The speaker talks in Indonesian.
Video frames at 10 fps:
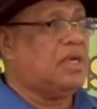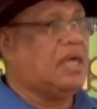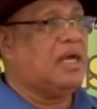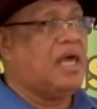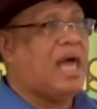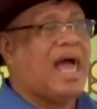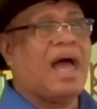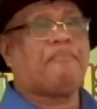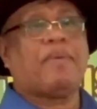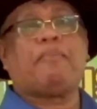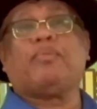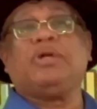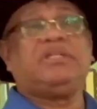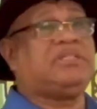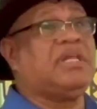Ya,
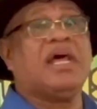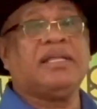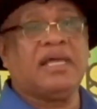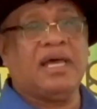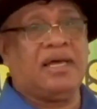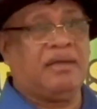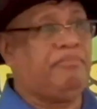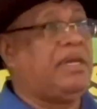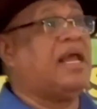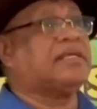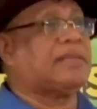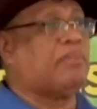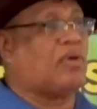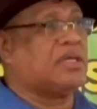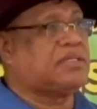apapun istilahnya bilang
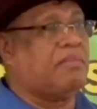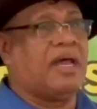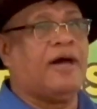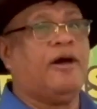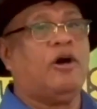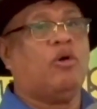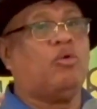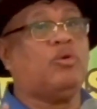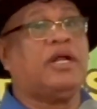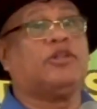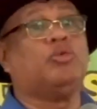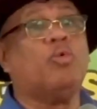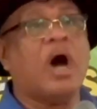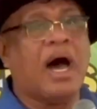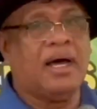sama orang sebelah, udah
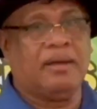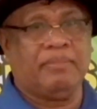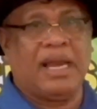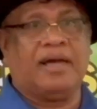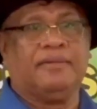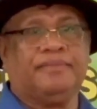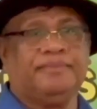tua bilang.